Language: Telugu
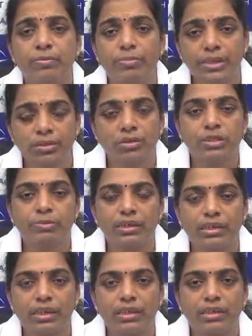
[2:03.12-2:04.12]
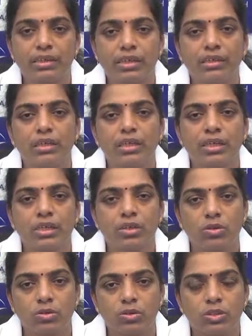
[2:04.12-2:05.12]
చెప్పిన డోస్ ప్రకారంగా
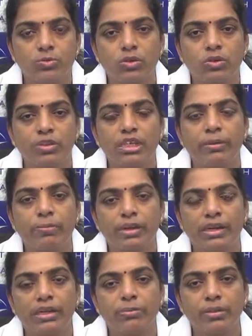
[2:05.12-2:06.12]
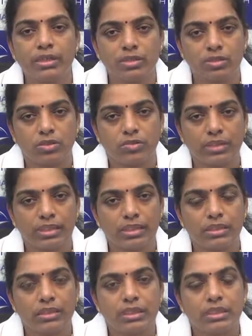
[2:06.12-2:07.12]
రోజు పొద్దున్నే పరగడుపున వేసుకోవాలి
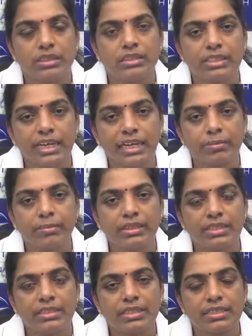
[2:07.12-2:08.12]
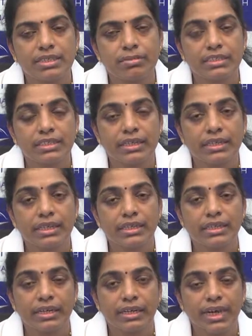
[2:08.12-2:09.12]
చాలామంది చేసే మిస్టేక్
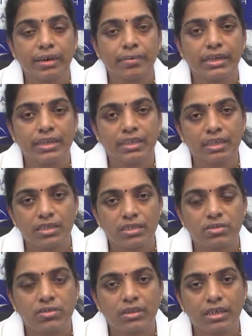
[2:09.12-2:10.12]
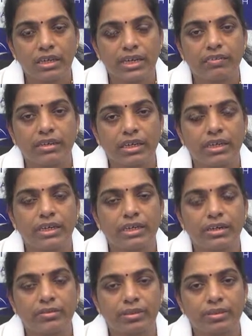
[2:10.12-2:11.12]
ఏంటంటే ట్యాబ్లెట్ అయితే వేసుకుంటారు లెగవంగాలని
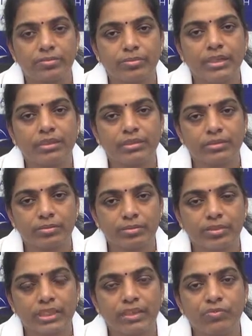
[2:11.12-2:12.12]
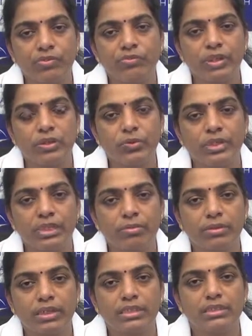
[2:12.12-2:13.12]
బట్ విదిన్ ఫిఫ్టీన్ ట్వంటీ
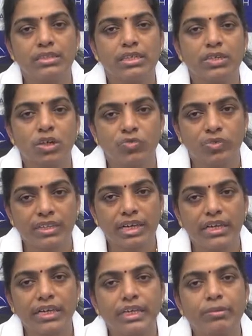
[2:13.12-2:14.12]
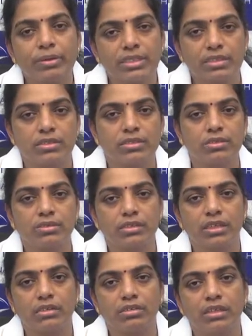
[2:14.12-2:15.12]
మినిట్స్ టీ కాఫీ తాగేయటం అది చేస్తూ
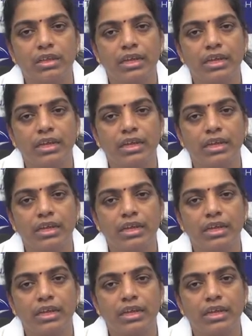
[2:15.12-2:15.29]
ఉంటారు